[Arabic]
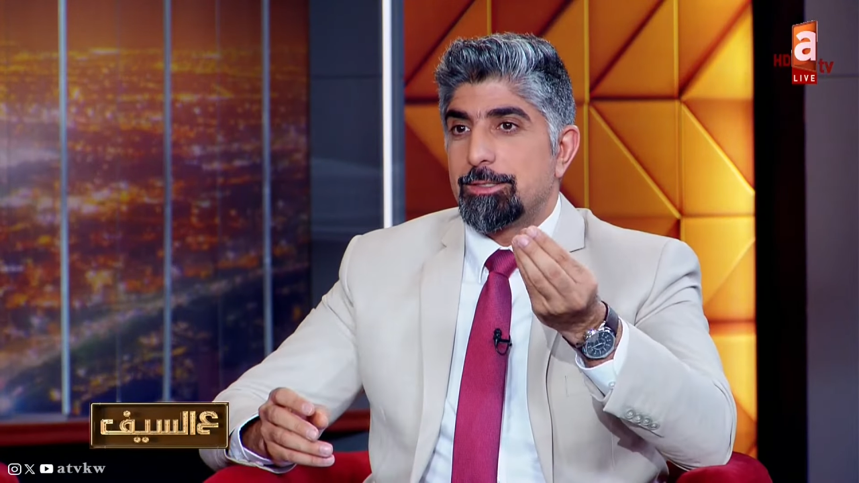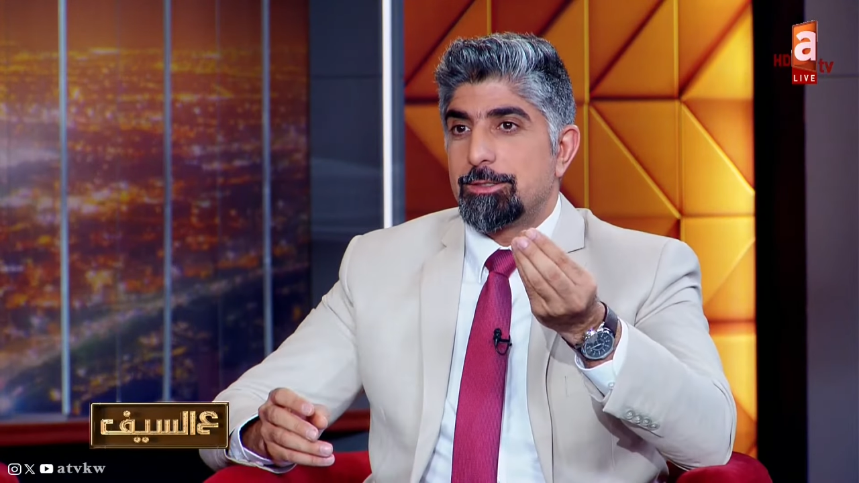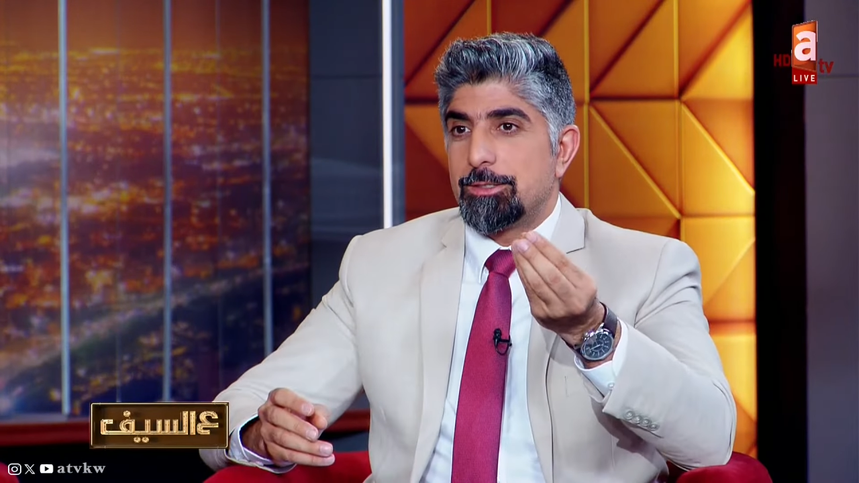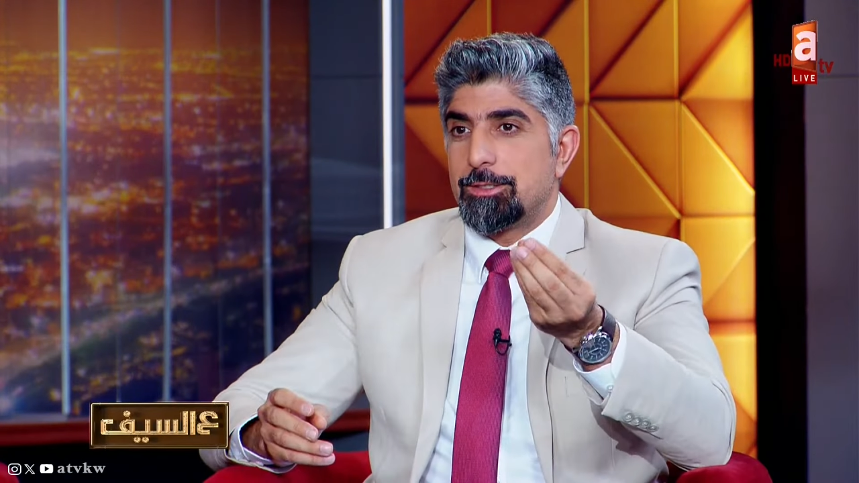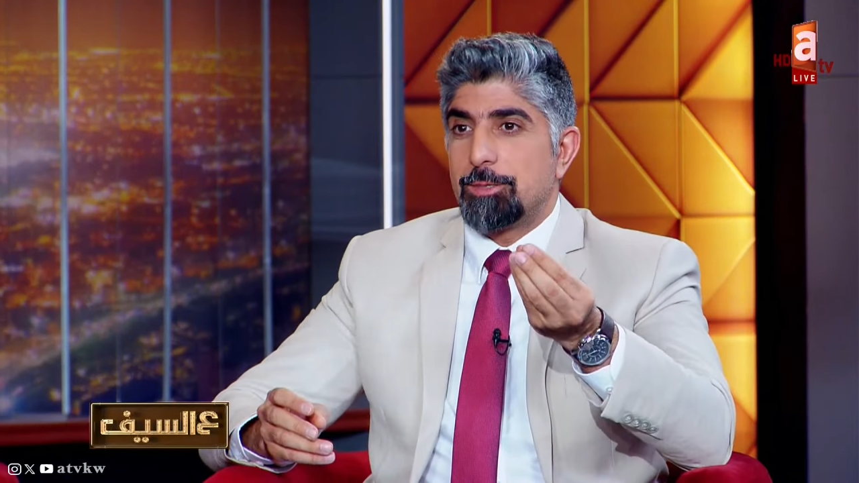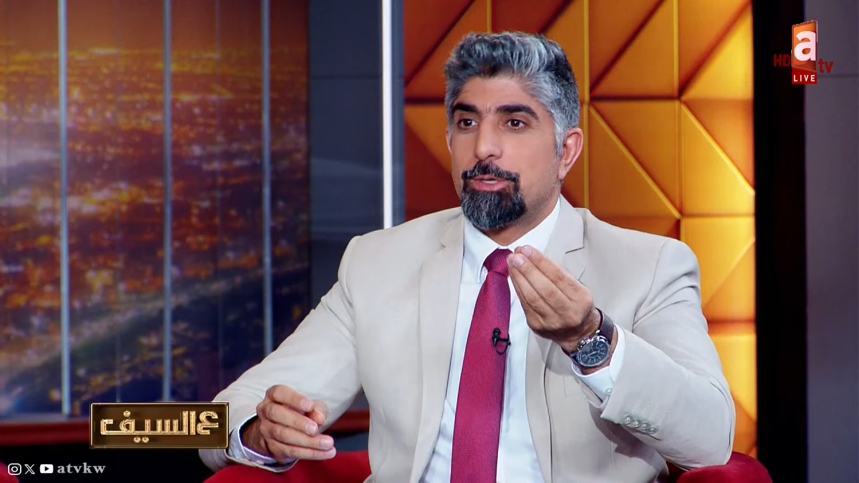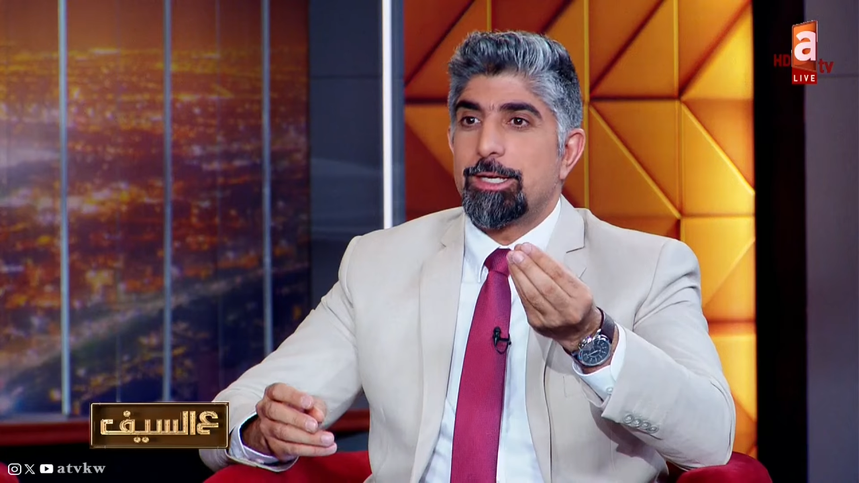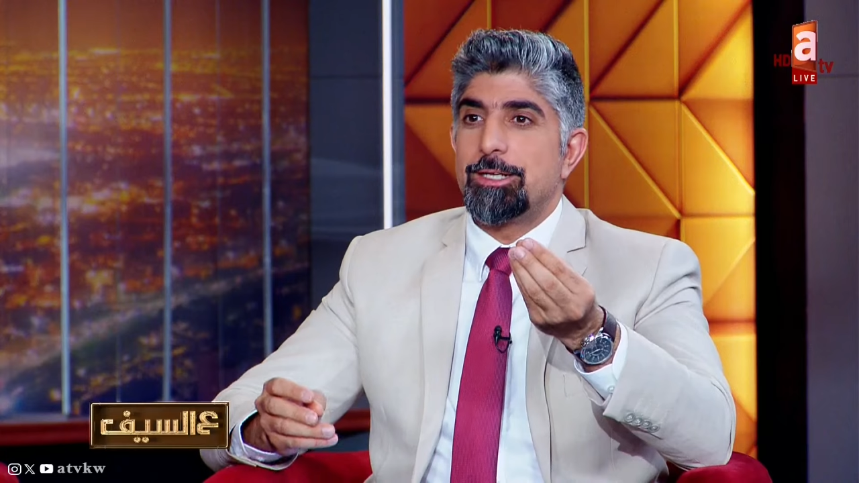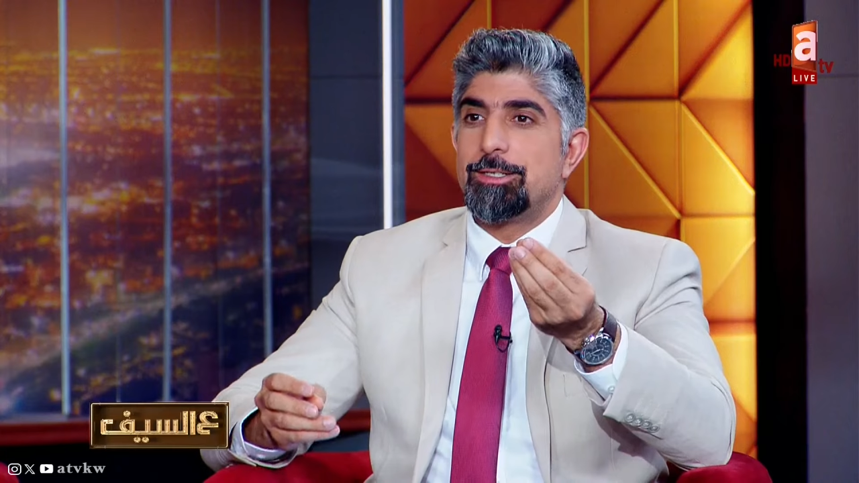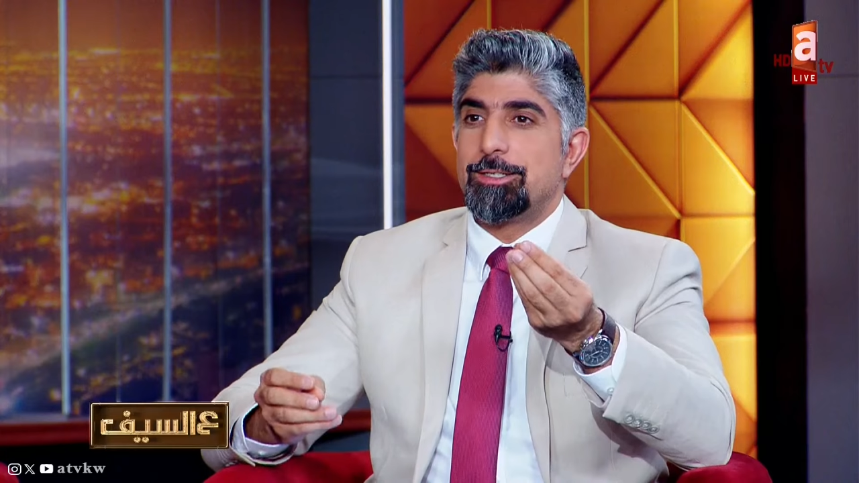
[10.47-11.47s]

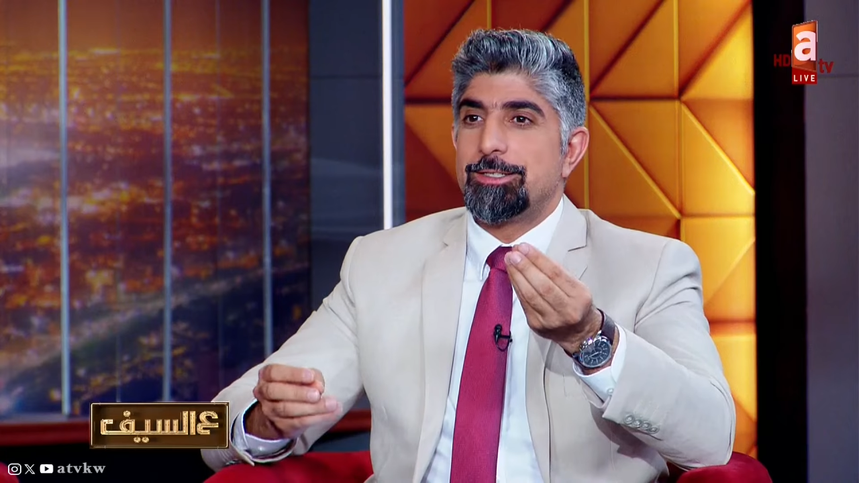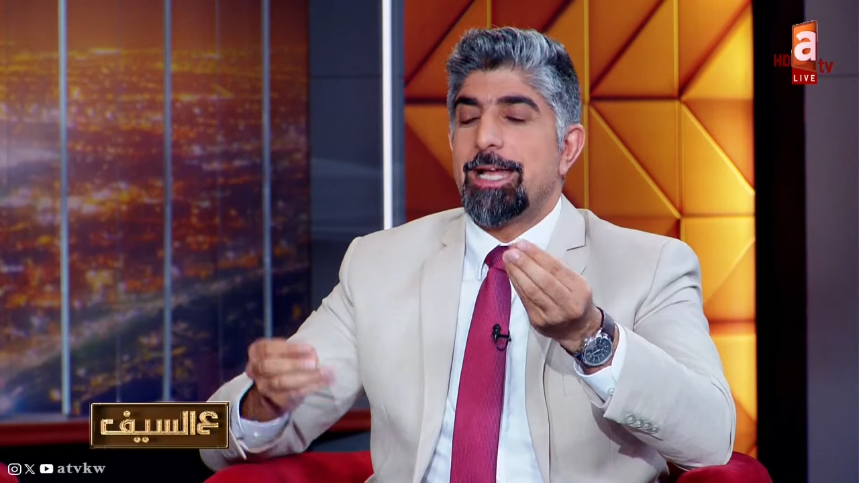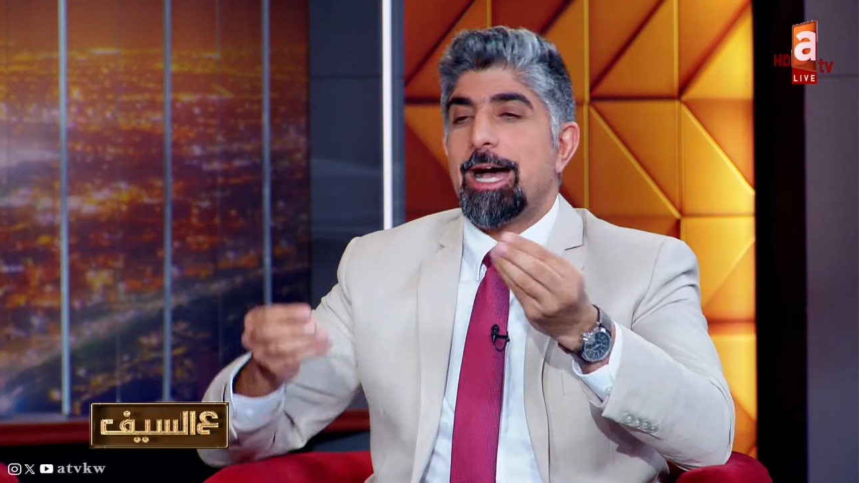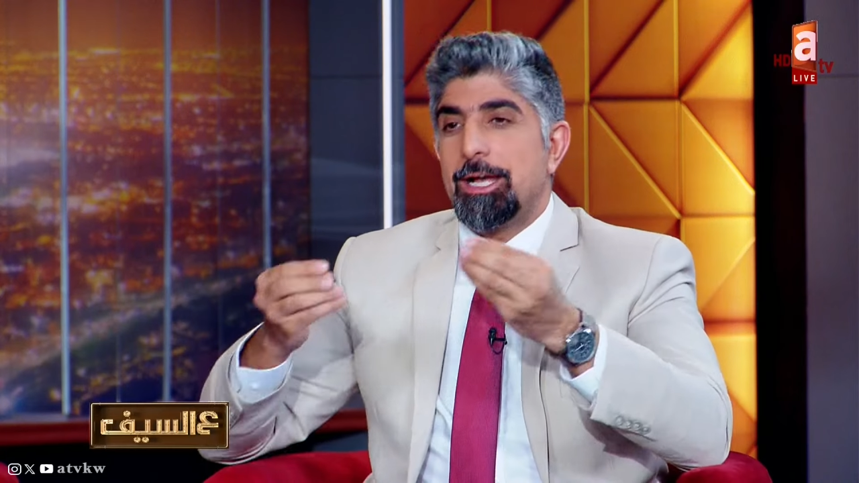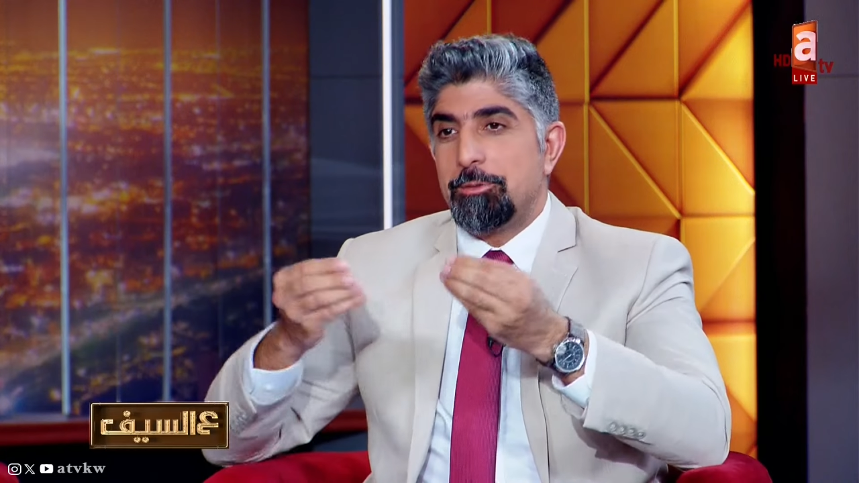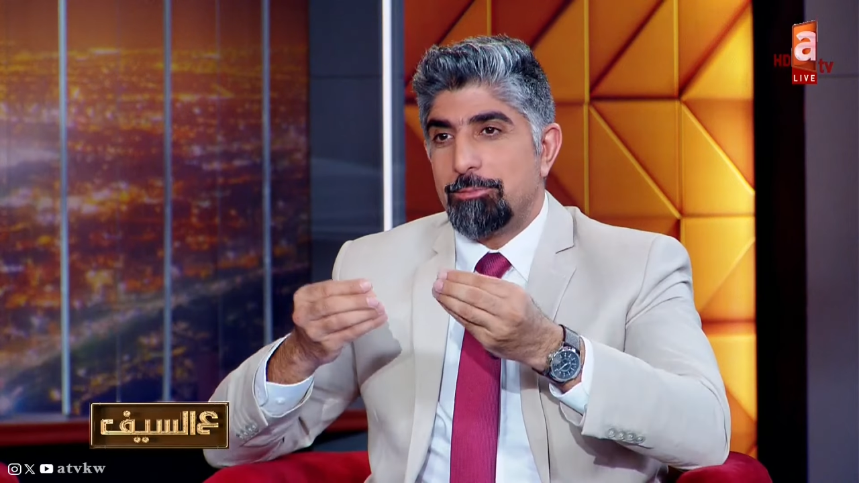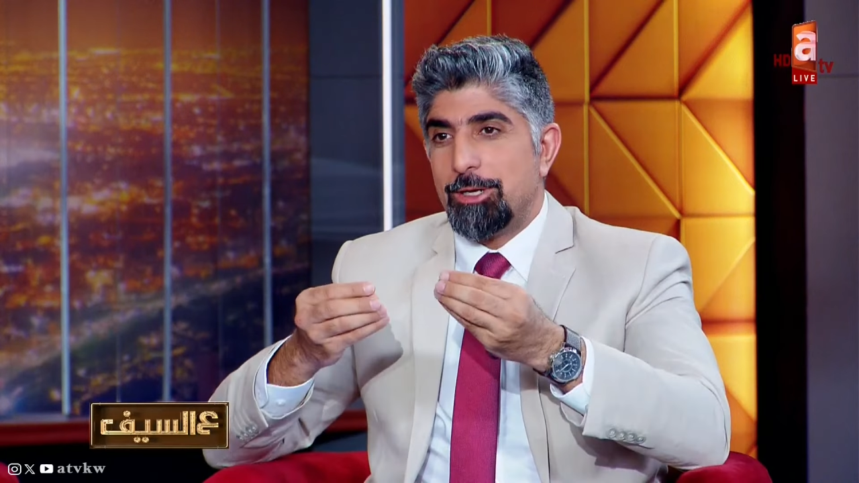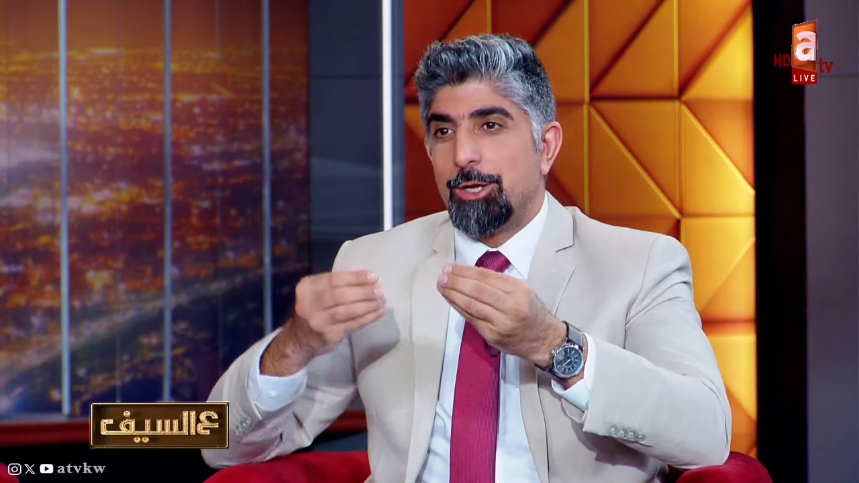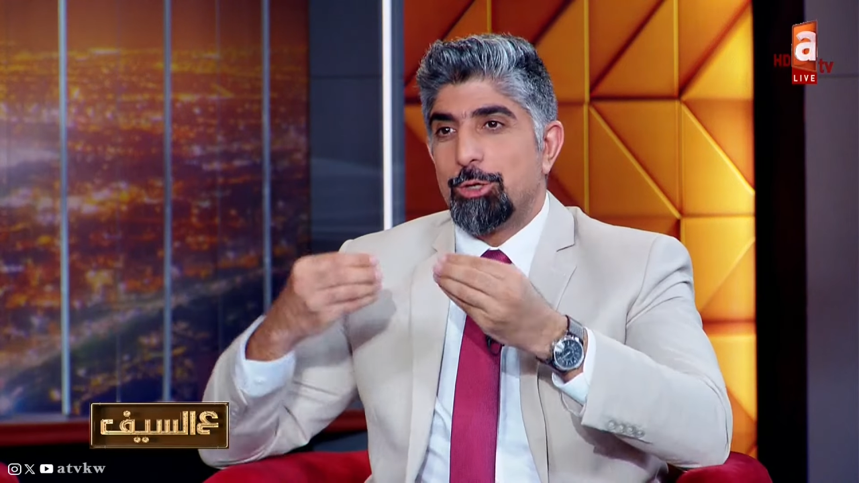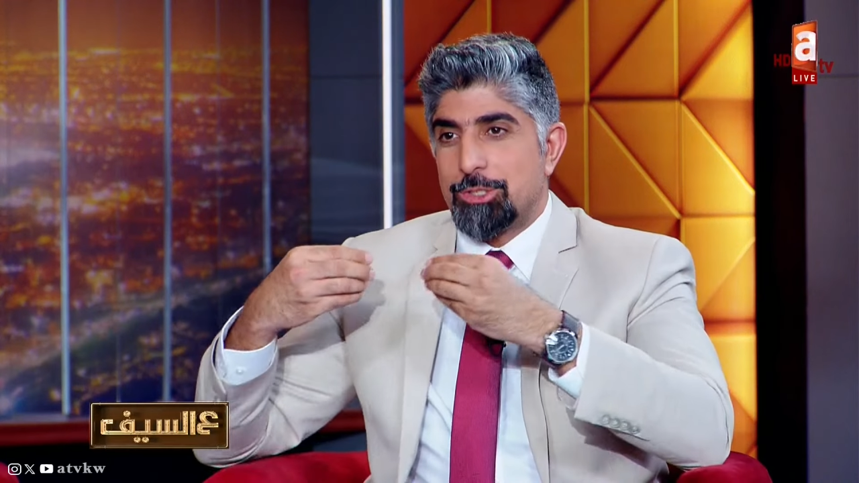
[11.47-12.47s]
تعتبرين داعم
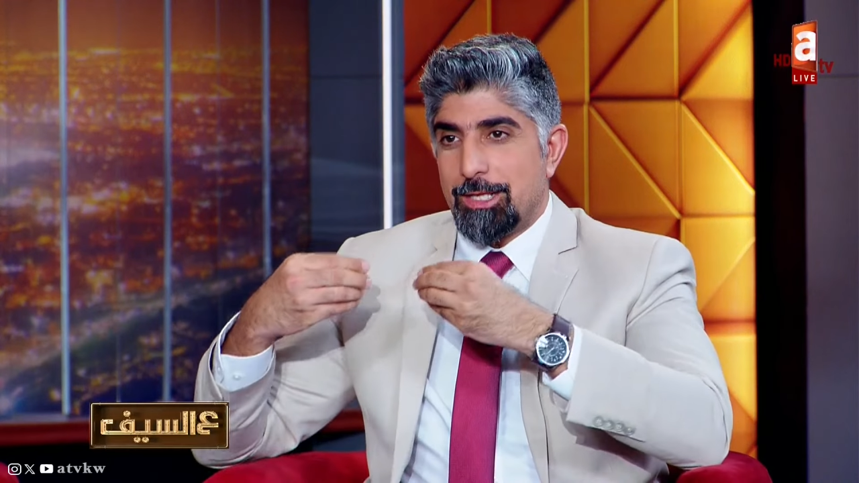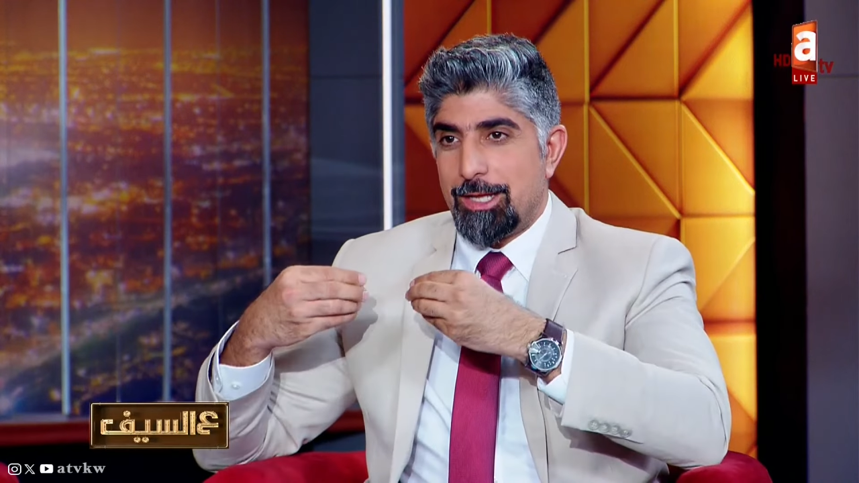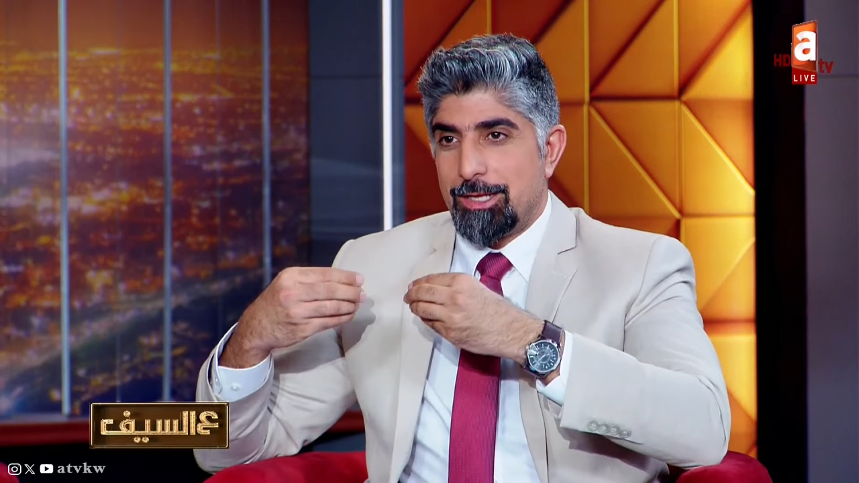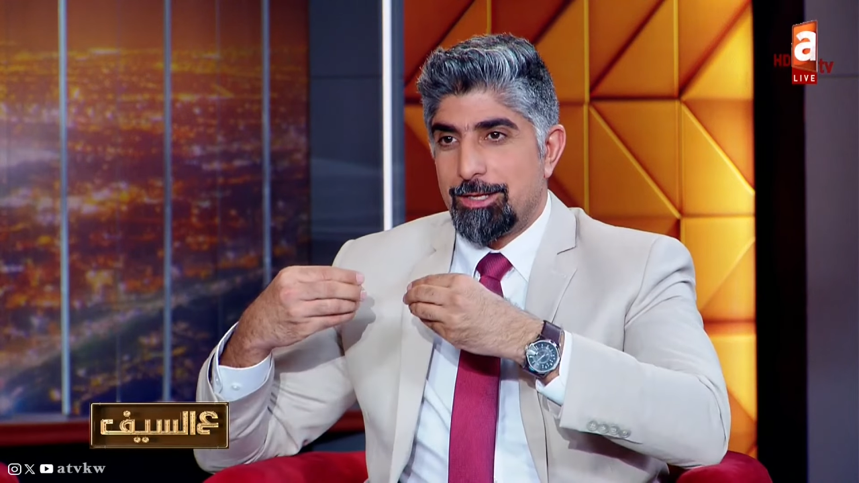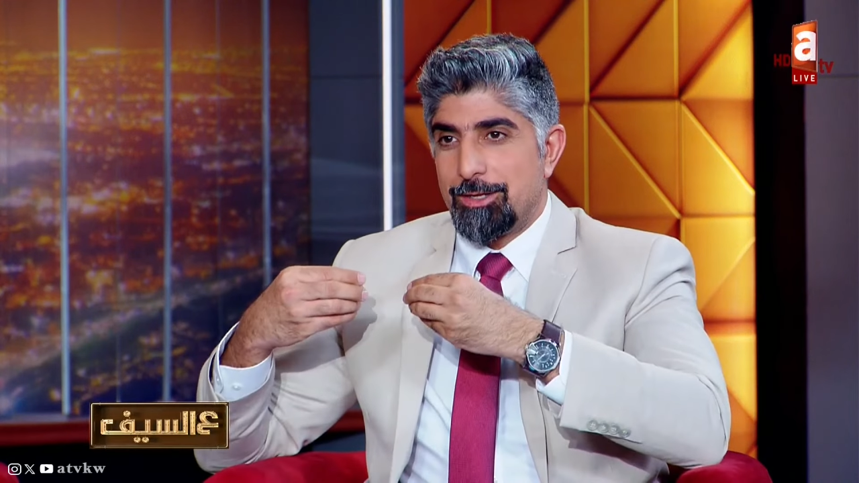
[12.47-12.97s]
للأسرة